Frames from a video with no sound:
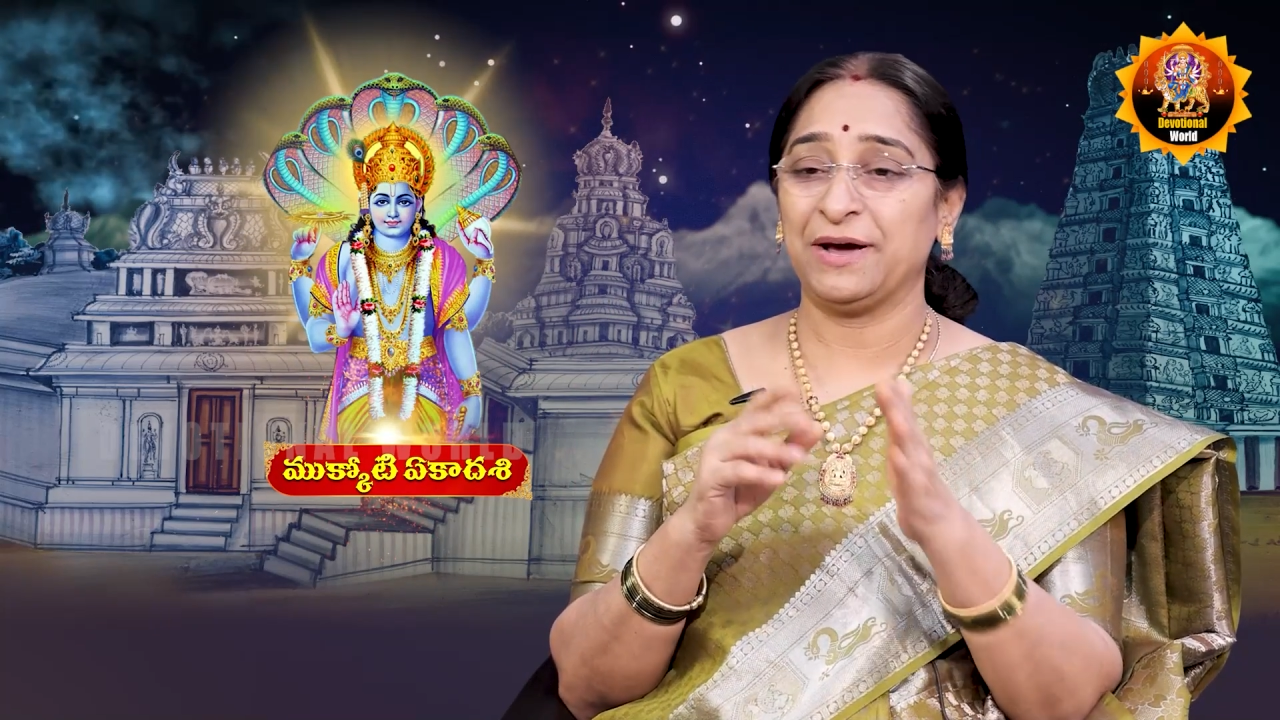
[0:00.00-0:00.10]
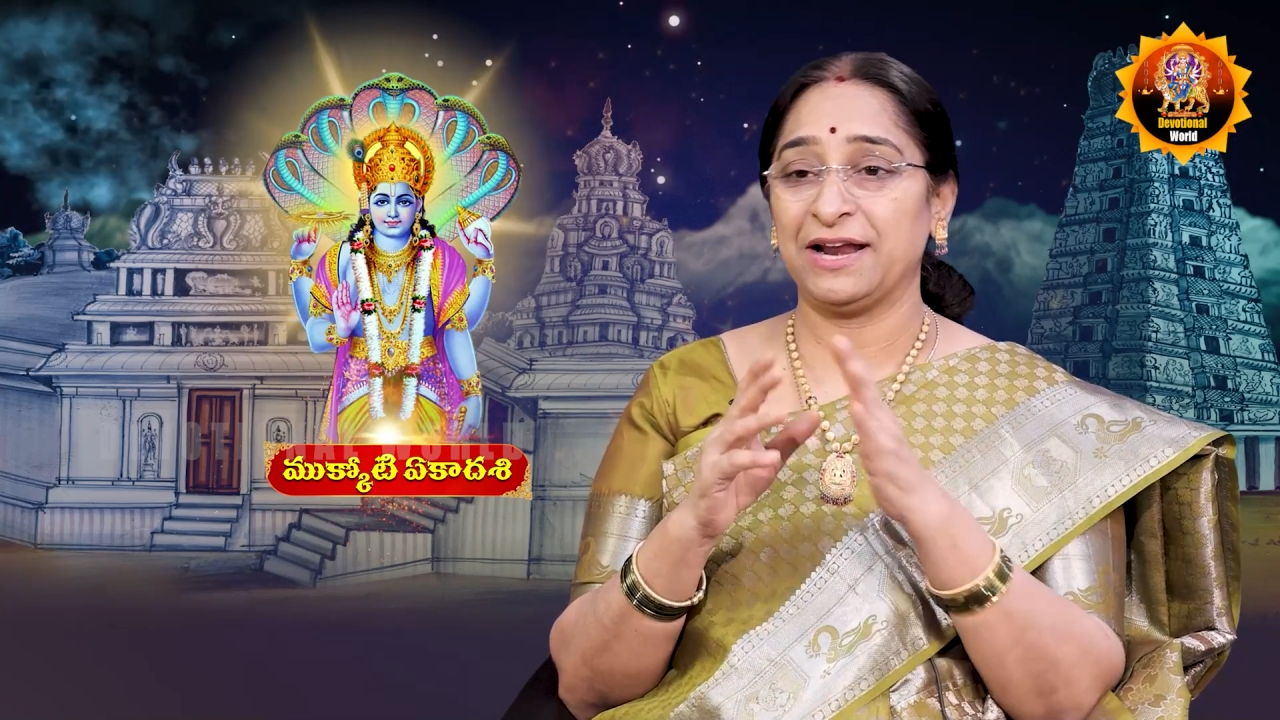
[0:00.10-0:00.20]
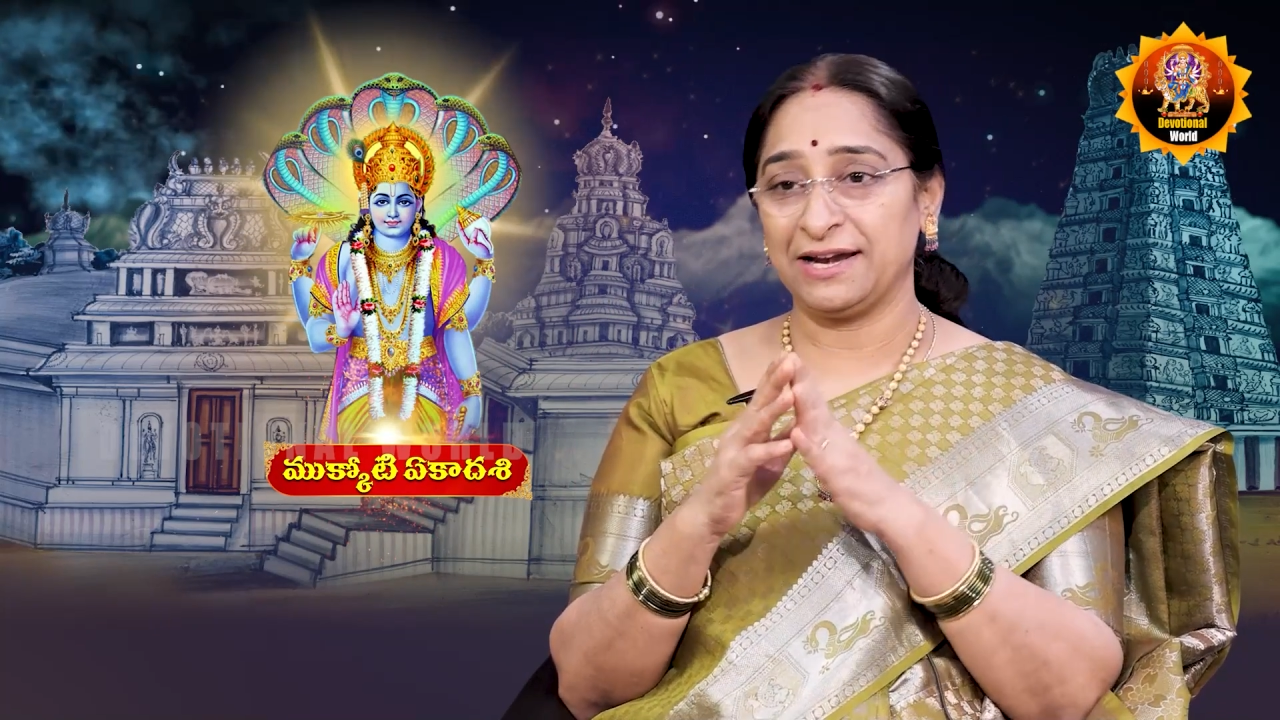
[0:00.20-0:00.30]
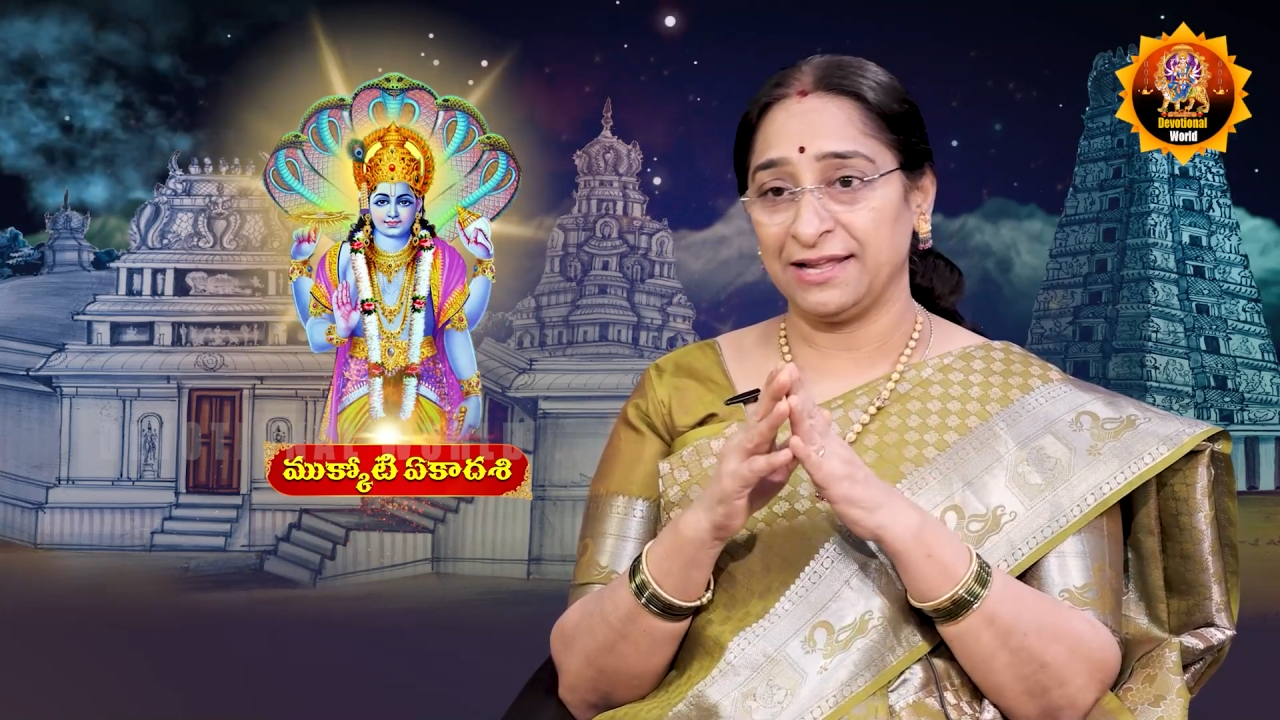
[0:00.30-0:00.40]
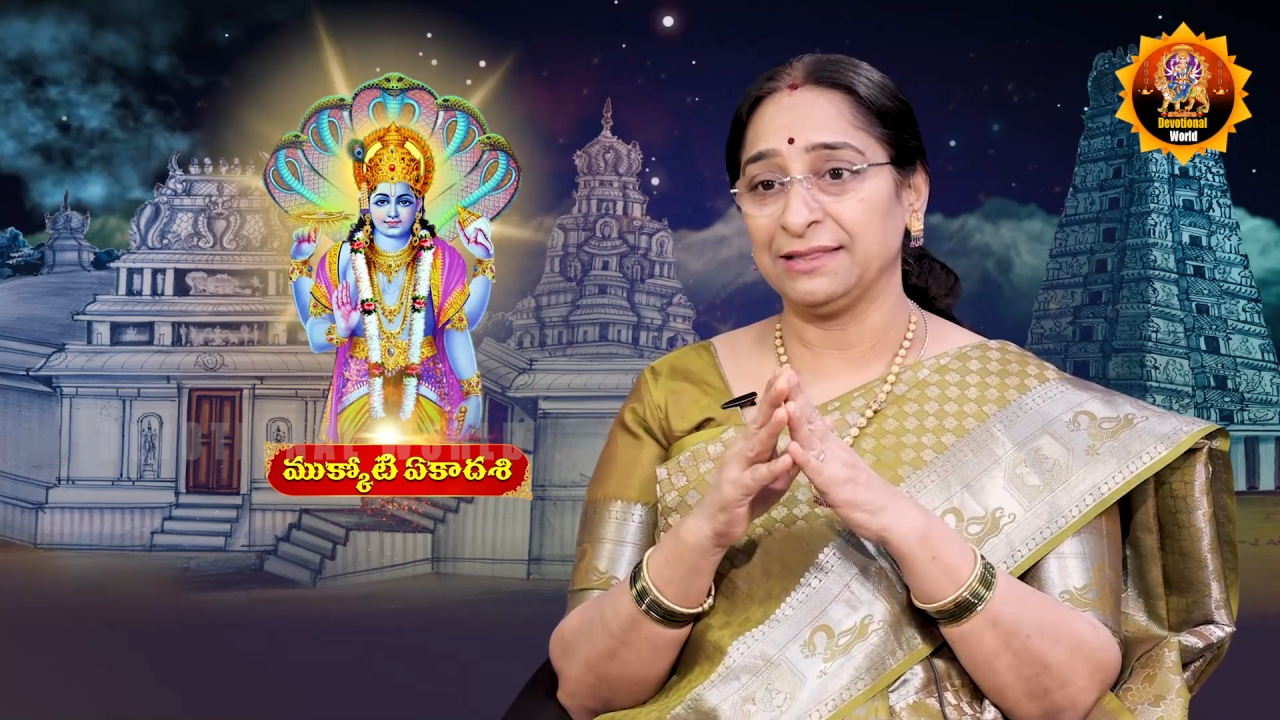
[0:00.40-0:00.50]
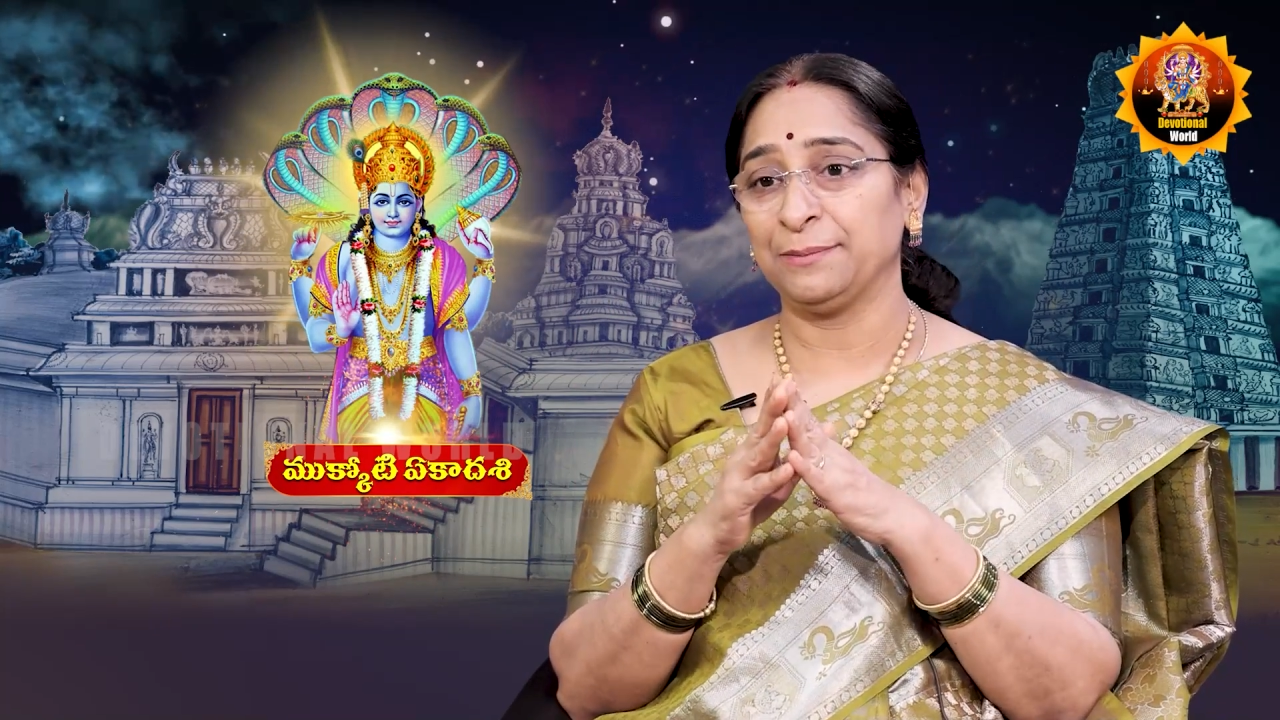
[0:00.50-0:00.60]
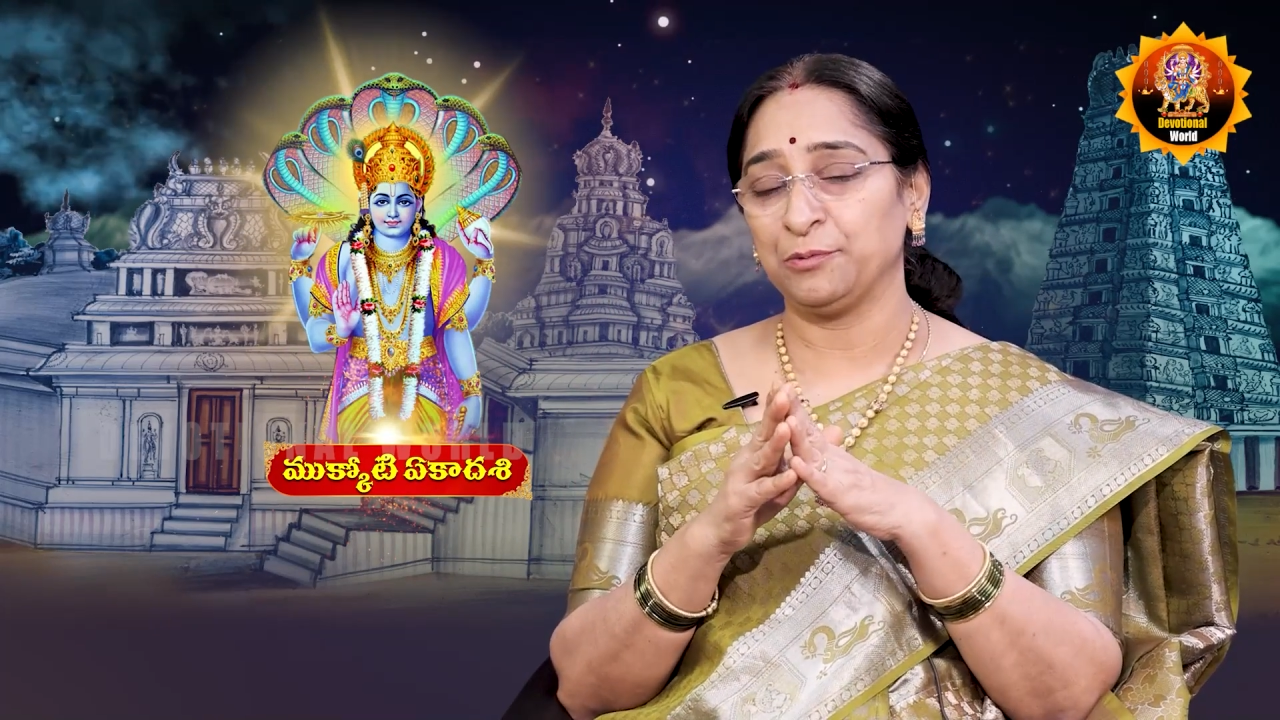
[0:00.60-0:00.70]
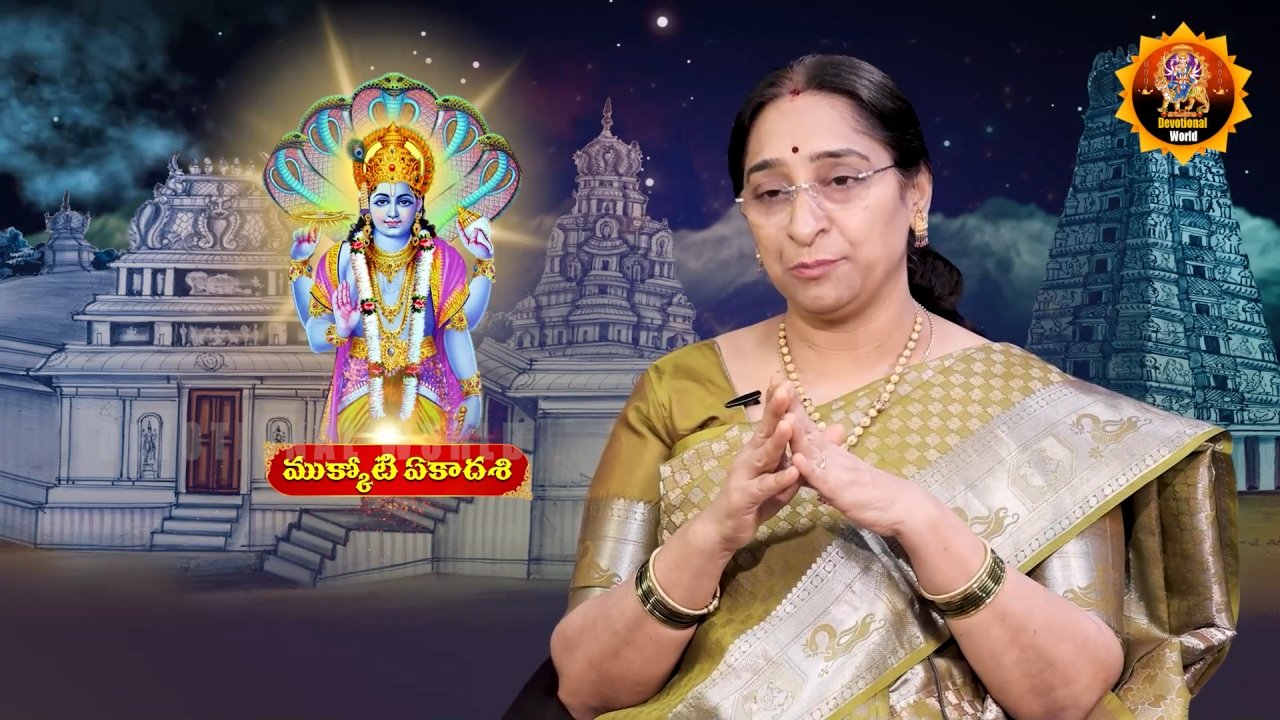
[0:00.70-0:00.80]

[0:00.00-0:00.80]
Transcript: పారణ ఎంత